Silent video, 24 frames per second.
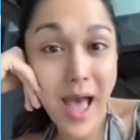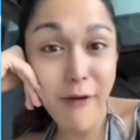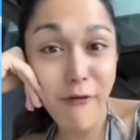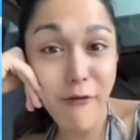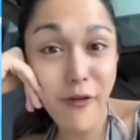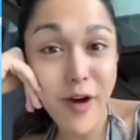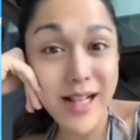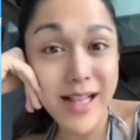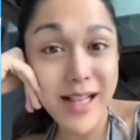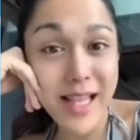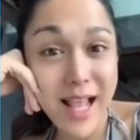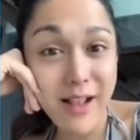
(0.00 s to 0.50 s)

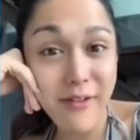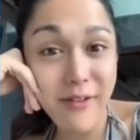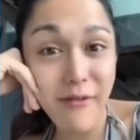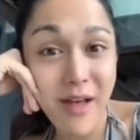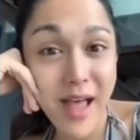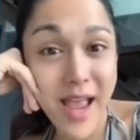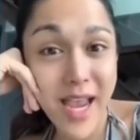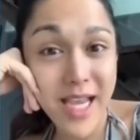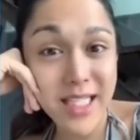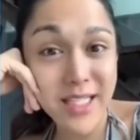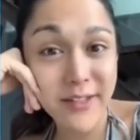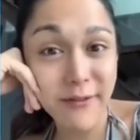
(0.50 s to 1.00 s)
A friendly
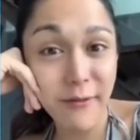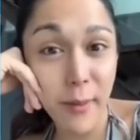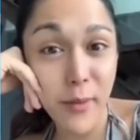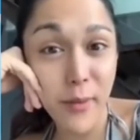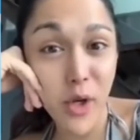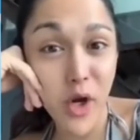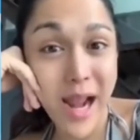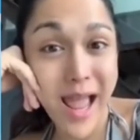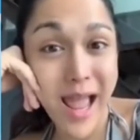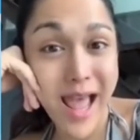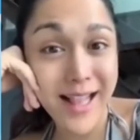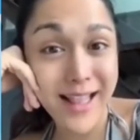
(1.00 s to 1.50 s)
advice
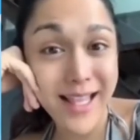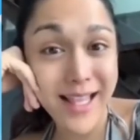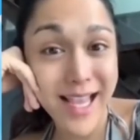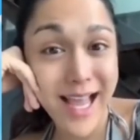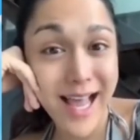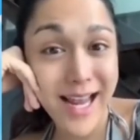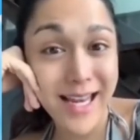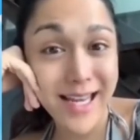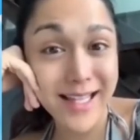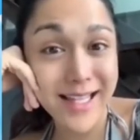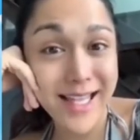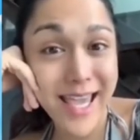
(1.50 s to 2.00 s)
from your
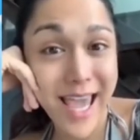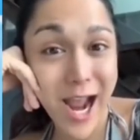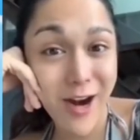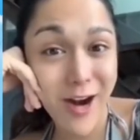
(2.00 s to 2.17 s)
ate Kalad